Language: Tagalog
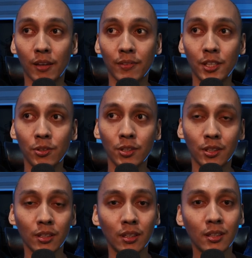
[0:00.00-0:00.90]
FEU
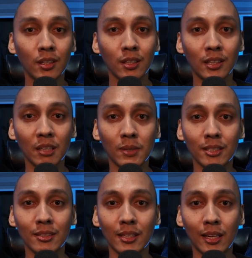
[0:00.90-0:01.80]
nun,
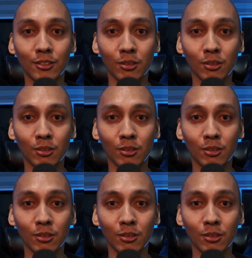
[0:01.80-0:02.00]
trimestral.